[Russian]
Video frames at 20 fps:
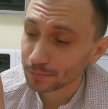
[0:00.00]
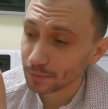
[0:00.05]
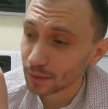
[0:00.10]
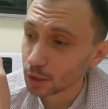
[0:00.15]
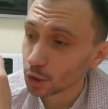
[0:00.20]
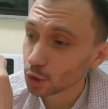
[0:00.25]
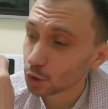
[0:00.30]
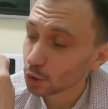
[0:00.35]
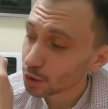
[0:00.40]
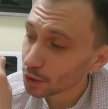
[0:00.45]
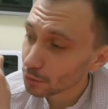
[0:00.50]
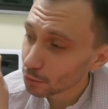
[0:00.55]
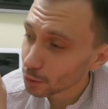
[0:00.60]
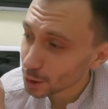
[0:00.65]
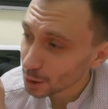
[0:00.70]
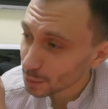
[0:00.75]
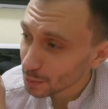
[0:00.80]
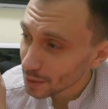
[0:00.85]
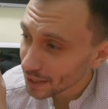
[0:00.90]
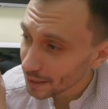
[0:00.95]
Что
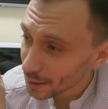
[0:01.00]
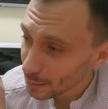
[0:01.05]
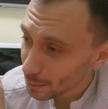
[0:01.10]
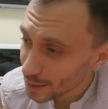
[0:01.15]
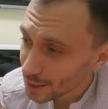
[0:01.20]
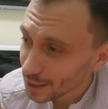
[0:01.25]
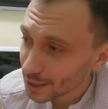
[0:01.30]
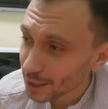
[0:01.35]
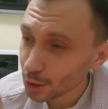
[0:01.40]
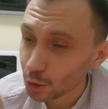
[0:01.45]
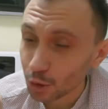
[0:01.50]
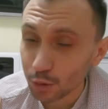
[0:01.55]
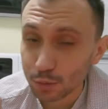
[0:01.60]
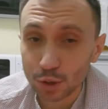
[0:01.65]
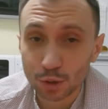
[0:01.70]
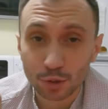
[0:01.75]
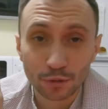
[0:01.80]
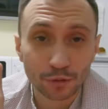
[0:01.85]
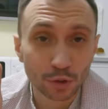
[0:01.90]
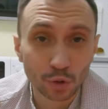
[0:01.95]
наводит меня на мысль о том,
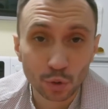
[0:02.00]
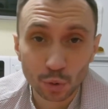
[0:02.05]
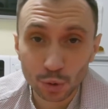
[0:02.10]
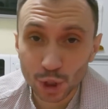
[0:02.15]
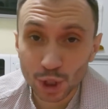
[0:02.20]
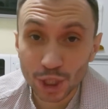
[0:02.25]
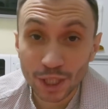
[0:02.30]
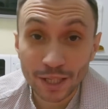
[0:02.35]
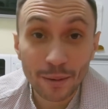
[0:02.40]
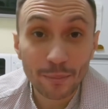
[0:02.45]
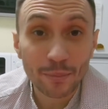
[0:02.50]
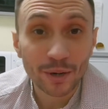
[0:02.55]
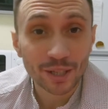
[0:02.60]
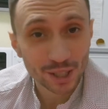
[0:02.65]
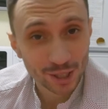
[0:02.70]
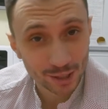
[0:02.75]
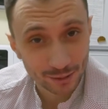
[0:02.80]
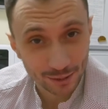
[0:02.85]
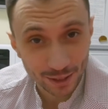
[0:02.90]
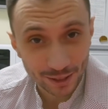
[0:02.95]
что ведущий я
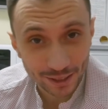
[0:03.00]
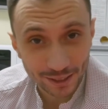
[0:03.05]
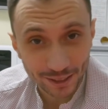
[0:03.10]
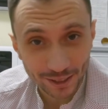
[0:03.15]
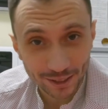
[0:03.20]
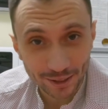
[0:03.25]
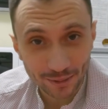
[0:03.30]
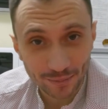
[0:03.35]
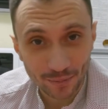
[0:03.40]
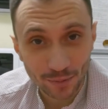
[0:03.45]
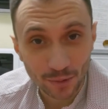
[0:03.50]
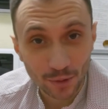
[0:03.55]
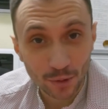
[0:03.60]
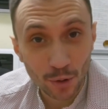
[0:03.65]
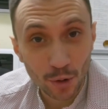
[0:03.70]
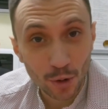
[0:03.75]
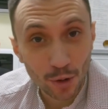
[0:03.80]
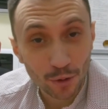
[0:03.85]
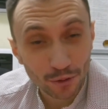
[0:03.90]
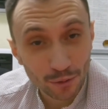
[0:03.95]
паршивенький.
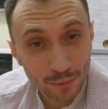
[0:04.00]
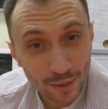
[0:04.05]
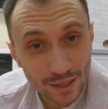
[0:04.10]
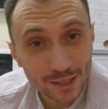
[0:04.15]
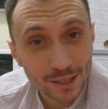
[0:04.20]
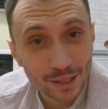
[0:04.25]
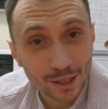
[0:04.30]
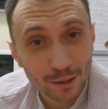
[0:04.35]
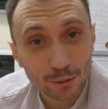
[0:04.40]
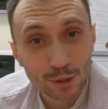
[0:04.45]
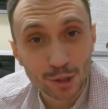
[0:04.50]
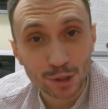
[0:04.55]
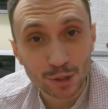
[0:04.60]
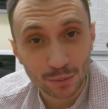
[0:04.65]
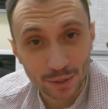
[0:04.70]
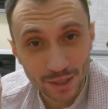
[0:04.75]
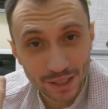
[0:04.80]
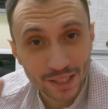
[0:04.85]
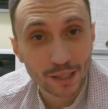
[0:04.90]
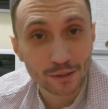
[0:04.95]
Но вместо того,
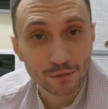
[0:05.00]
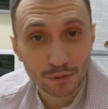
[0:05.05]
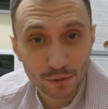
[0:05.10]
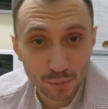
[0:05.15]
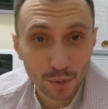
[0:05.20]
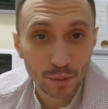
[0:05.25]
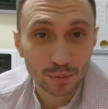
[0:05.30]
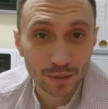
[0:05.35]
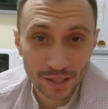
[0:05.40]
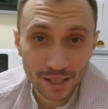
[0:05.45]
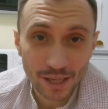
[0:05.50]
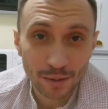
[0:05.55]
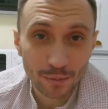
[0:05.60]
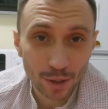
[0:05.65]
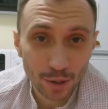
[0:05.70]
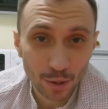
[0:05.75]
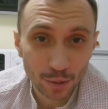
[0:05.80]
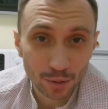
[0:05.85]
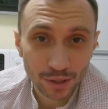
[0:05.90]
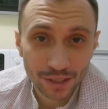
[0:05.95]
чтобы сесть, вспомнить
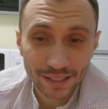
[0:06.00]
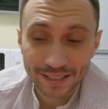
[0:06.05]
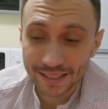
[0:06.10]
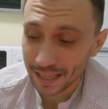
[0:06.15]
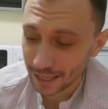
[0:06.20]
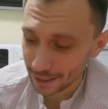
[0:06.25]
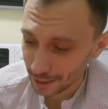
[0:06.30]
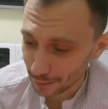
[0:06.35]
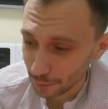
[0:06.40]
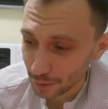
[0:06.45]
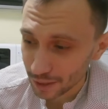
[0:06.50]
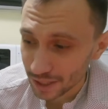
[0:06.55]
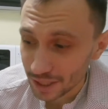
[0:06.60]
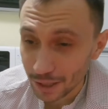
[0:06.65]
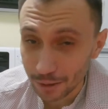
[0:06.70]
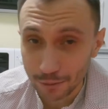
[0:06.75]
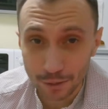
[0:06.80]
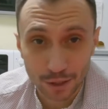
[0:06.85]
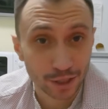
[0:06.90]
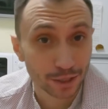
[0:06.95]
самые крутые идеи,
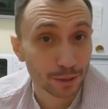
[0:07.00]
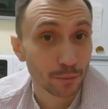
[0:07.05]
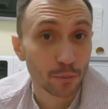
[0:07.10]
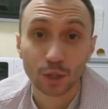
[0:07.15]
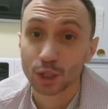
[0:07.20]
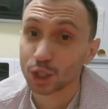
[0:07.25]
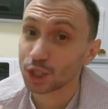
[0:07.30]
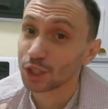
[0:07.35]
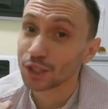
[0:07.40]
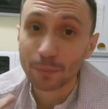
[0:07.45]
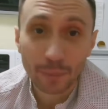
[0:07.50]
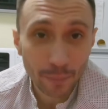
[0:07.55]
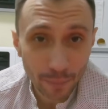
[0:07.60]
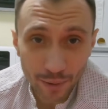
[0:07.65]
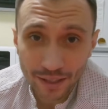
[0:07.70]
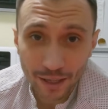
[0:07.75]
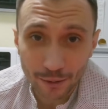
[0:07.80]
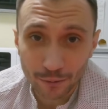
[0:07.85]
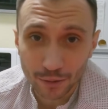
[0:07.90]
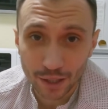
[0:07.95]
зафиксировать их и больше не
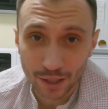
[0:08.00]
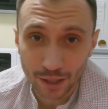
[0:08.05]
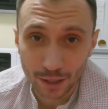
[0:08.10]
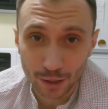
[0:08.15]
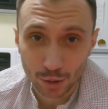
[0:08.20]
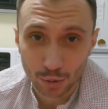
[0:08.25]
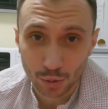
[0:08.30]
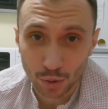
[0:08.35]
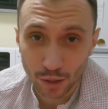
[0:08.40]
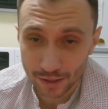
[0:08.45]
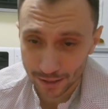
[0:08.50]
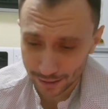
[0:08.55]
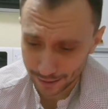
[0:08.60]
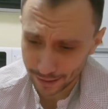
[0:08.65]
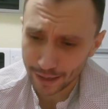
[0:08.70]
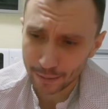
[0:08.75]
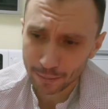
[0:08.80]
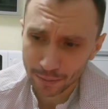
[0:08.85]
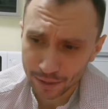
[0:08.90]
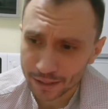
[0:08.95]
попадать в такие ситуации,
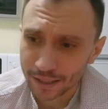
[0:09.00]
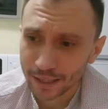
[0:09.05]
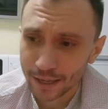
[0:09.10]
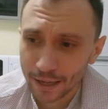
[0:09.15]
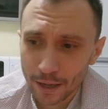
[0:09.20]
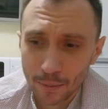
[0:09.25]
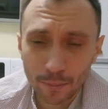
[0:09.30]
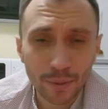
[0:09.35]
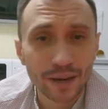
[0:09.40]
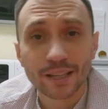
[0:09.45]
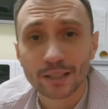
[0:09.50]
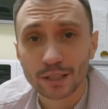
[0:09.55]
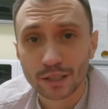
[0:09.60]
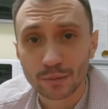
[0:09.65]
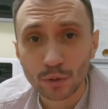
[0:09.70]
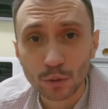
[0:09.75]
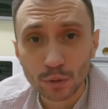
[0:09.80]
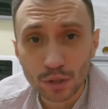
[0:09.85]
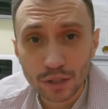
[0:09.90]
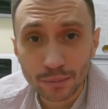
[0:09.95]
а быть
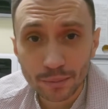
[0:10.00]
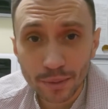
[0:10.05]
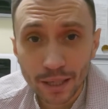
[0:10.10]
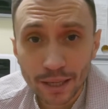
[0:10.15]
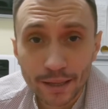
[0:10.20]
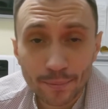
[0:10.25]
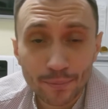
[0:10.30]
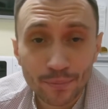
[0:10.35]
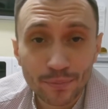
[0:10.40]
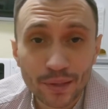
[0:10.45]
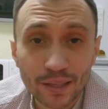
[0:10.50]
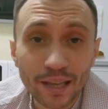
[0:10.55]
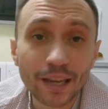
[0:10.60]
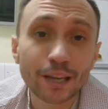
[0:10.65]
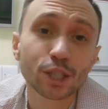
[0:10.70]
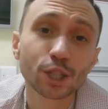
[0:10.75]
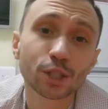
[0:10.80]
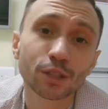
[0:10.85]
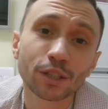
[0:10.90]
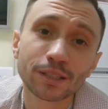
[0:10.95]
полезным людям, я
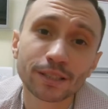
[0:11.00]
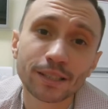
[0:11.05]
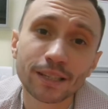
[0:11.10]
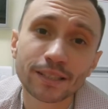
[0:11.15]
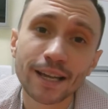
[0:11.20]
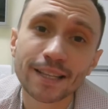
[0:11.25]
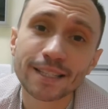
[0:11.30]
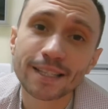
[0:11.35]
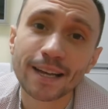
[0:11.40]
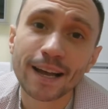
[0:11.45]
решил рассказать